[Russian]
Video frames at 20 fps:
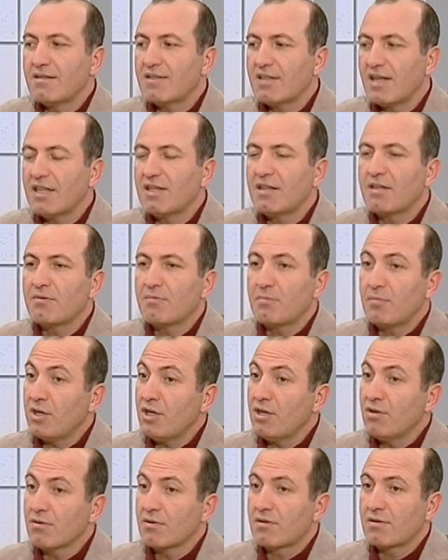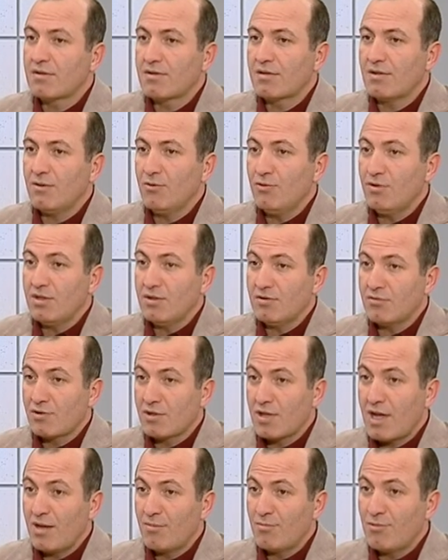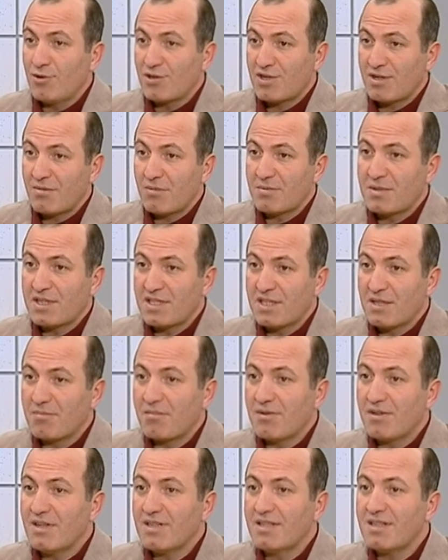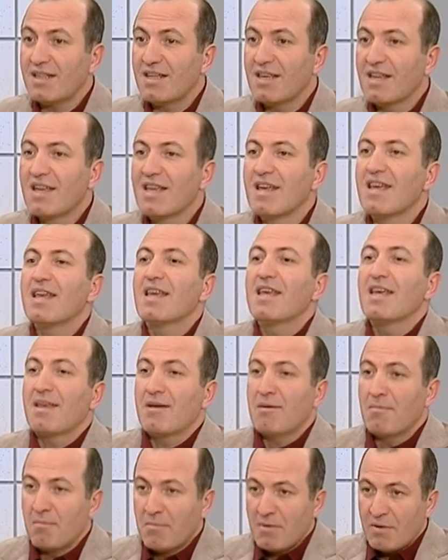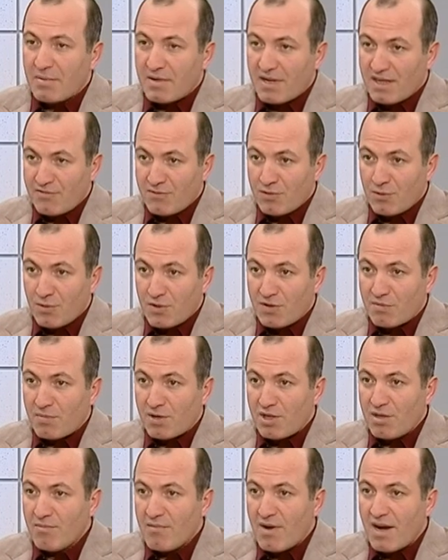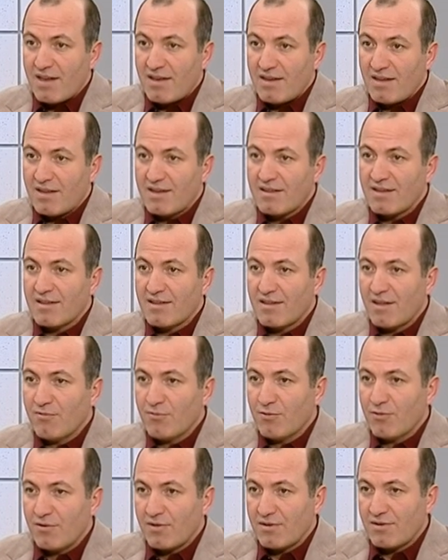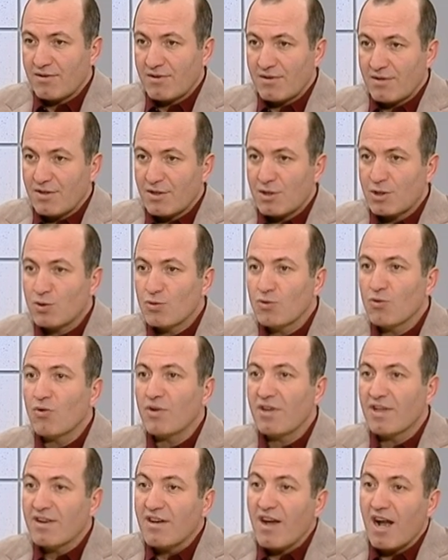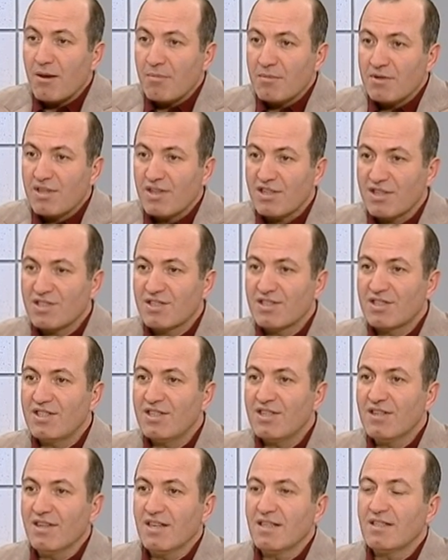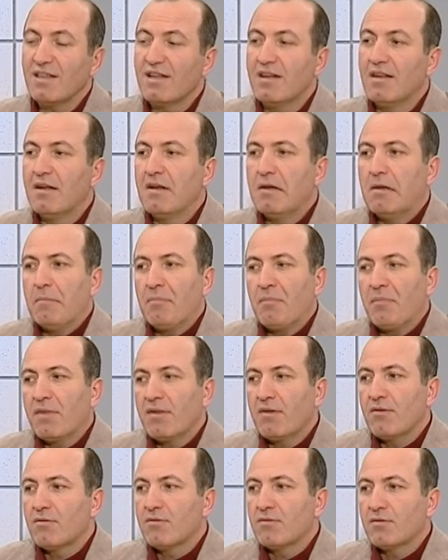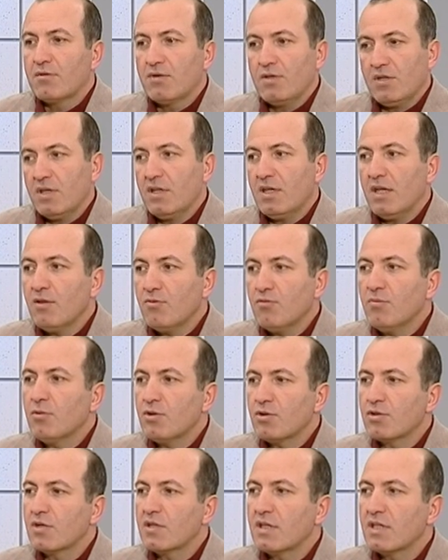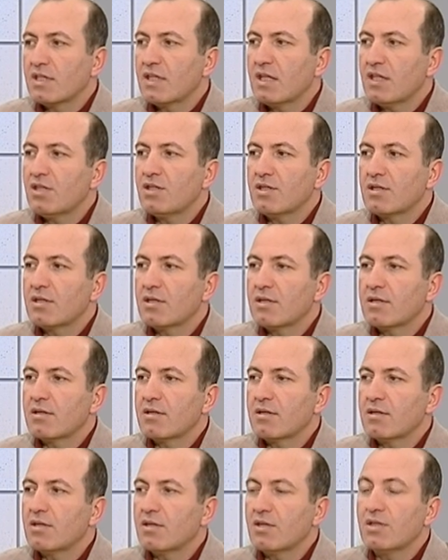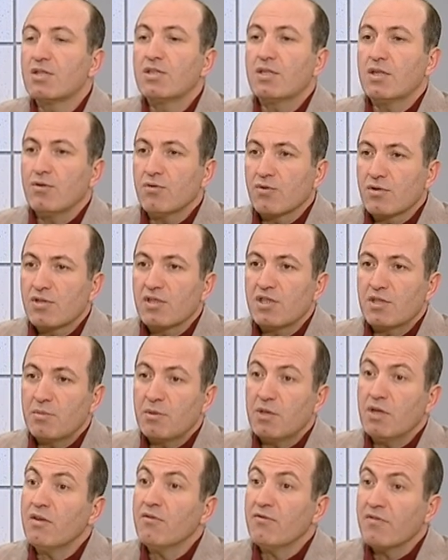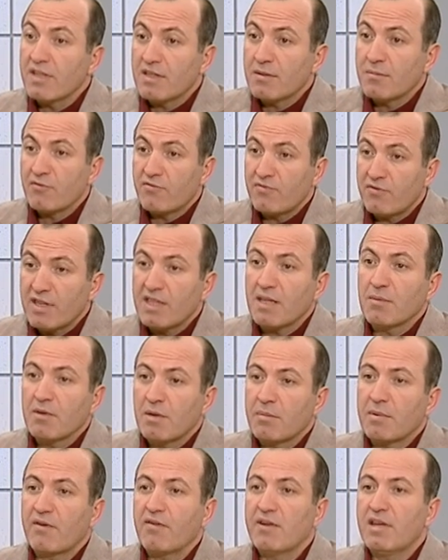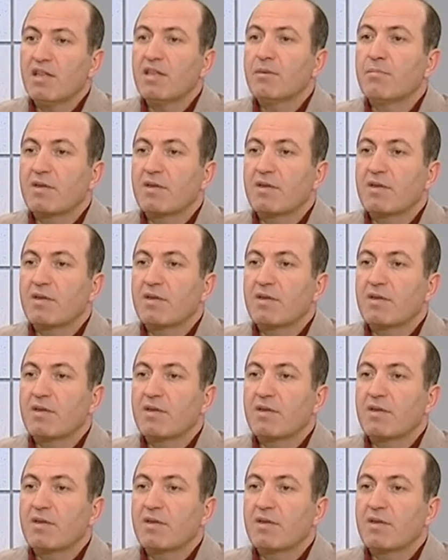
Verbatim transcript: За этот период люди узнали больше об общественной палате. Мы продвинулись в понимании того, а, что и как мы должны делать. Вот. Это, я думаю, что достаточно э, серьезные изменения в этом, в этом направлении